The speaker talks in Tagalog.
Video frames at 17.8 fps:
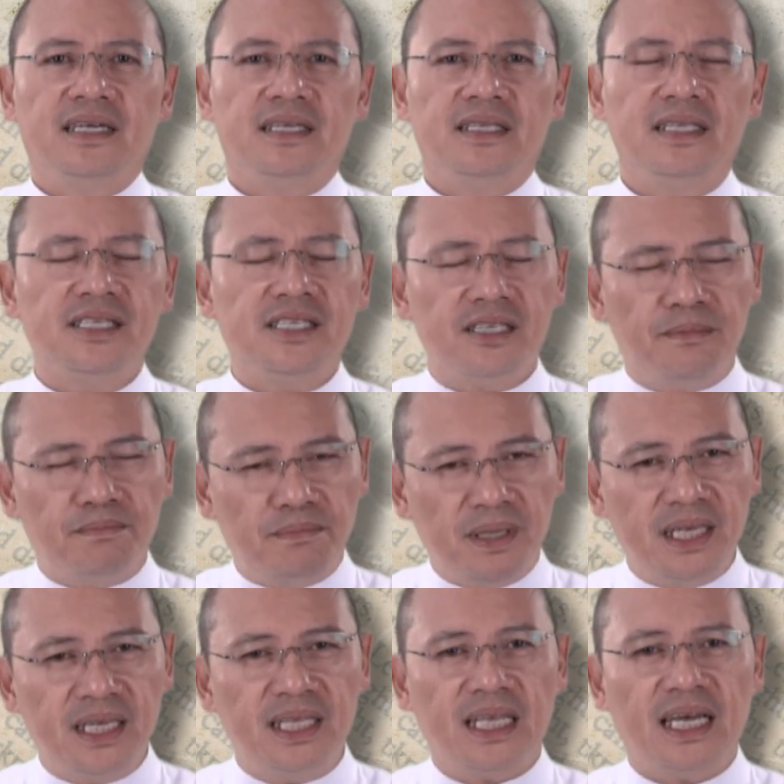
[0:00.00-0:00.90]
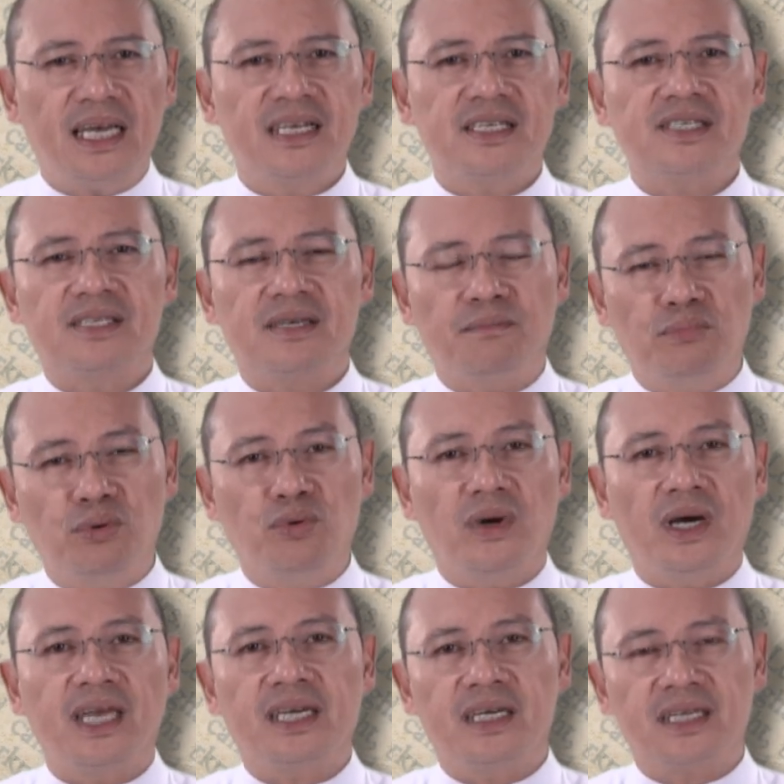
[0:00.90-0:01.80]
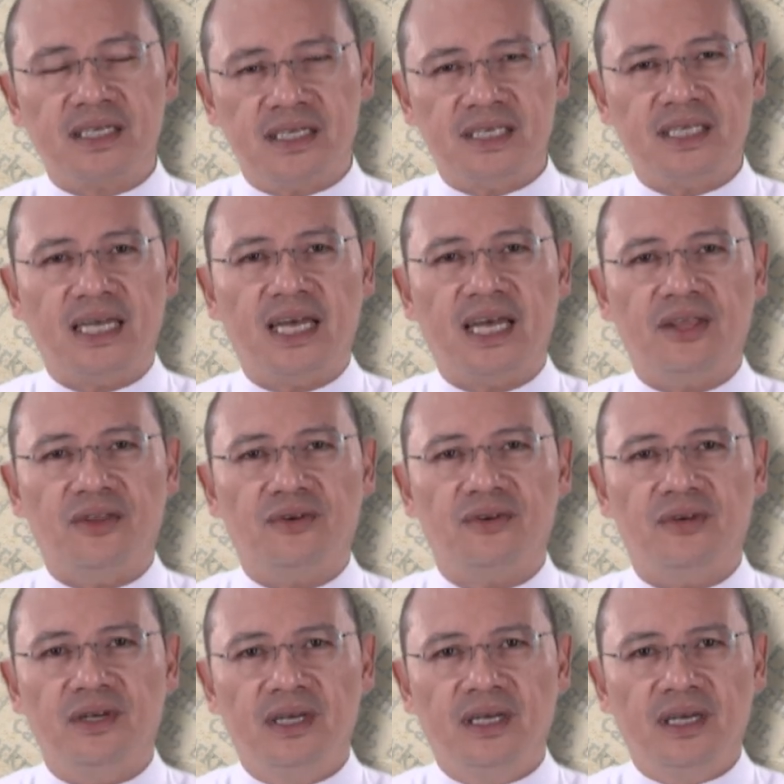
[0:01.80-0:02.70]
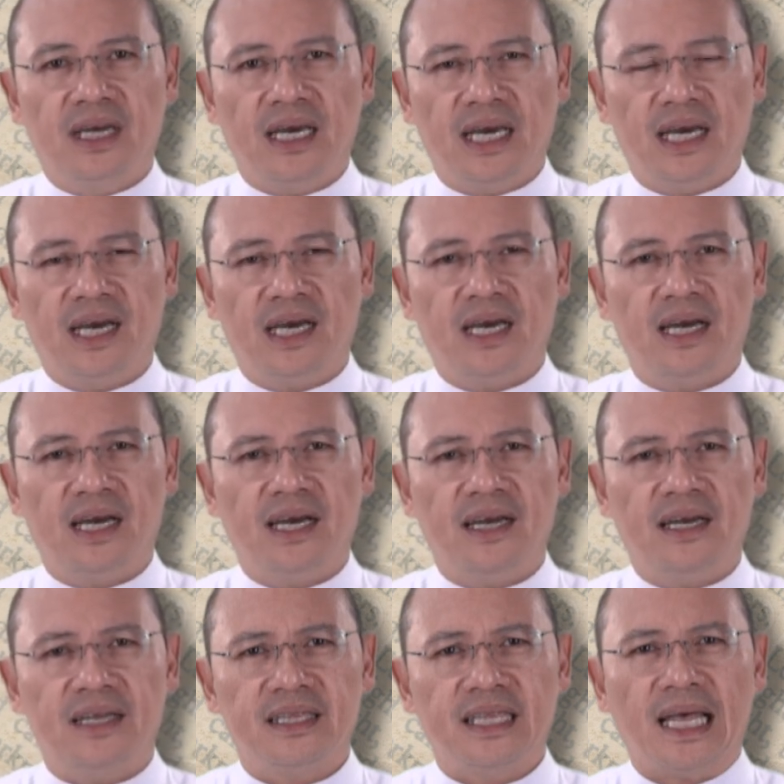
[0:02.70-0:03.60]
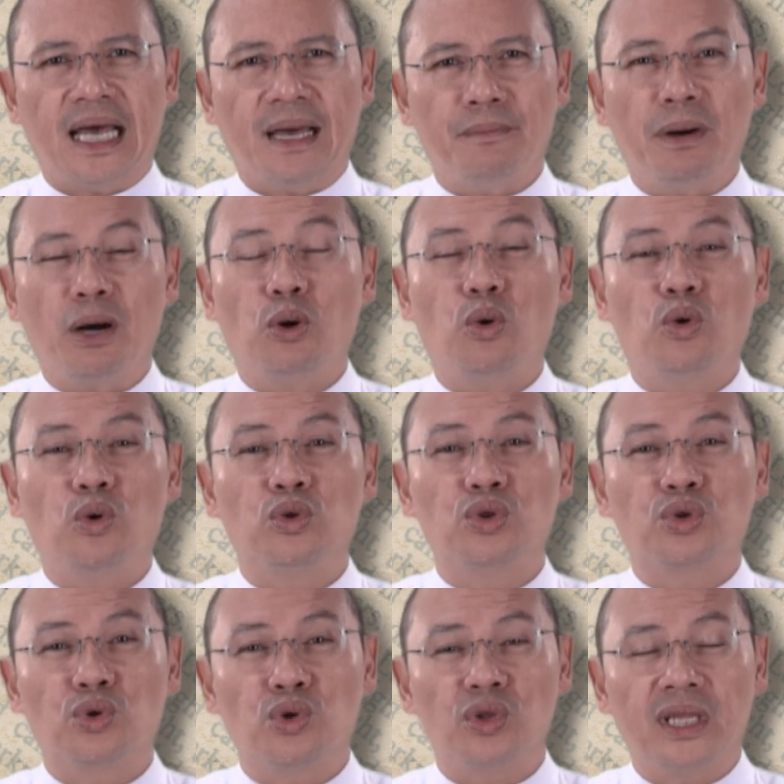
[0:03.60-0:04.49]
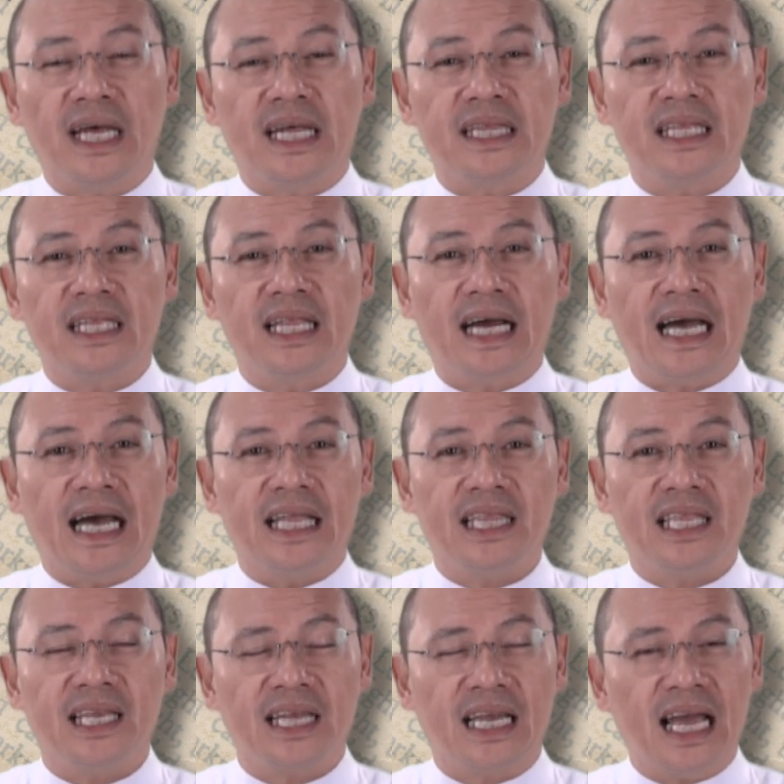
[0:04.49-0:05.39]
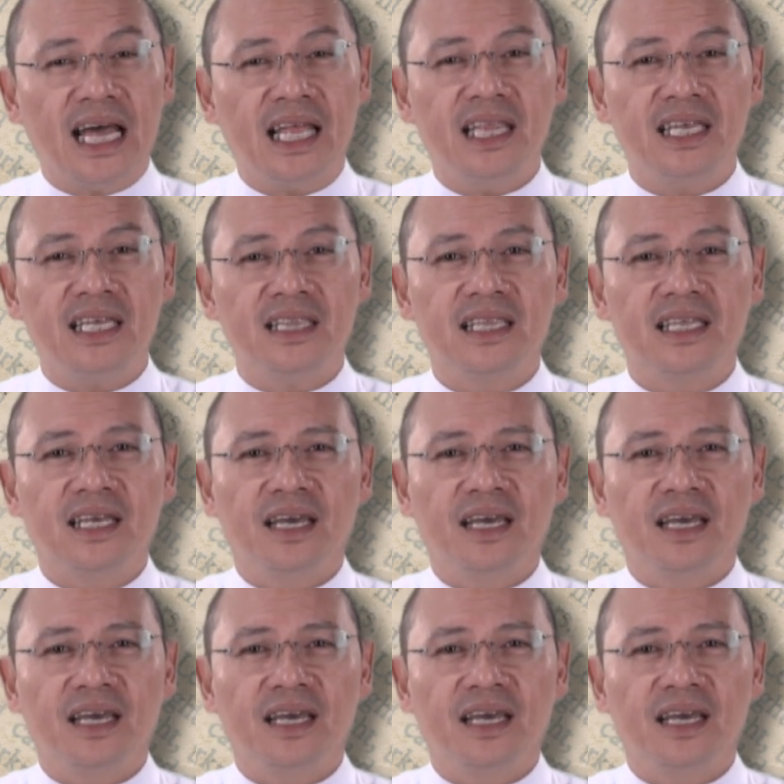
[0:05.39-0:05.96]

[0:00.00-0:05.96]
disiplina sa buhay kristyano uh, ah, na makokontrol natin ang ating galit,